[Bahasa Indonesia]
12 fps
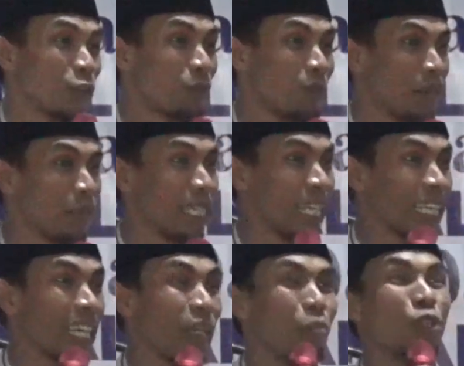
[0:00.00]
coba
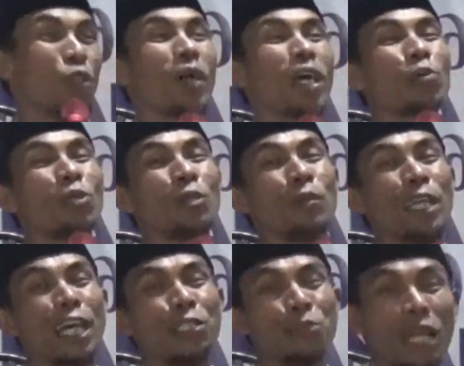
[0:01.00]
bayangkan mun pak kagula
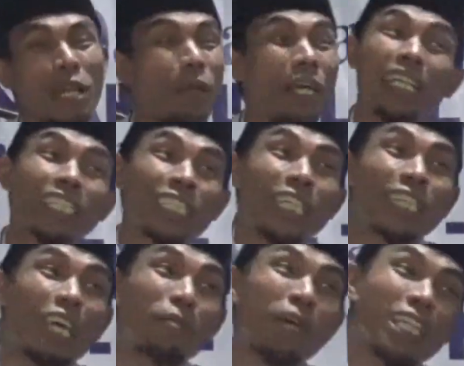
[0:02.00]
benajunan pah
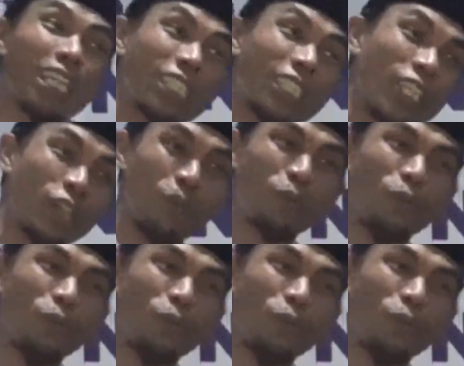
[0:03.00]
setan pah datang sini